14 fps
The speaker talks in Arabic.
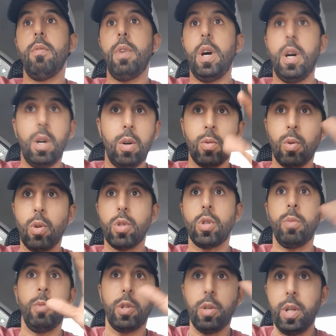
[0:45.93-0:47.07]
فاون
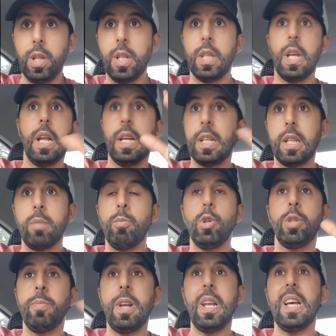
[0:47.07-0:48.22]
موضوع يعني ديال هاد مجمل